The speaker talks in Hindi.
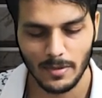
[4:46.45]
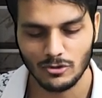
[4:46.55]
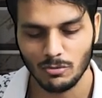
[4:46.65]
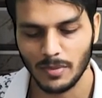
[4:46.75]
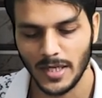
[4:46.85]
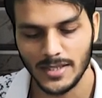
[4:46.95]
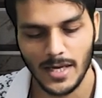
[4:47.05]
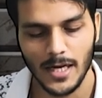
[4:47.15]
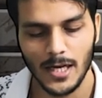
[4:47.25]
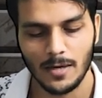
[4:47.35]
बाद जो पेज
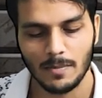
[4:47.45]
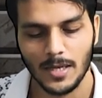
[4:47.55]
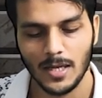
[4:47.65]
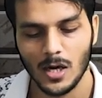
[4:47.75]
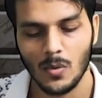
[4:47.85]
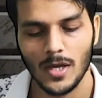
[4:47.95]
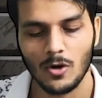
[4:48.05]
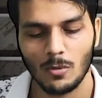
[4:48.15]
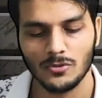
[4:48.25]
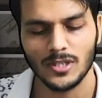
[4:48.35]
आएगा यहाँ पे लिखा हुआ एक
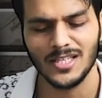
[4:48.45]
ऑप्शन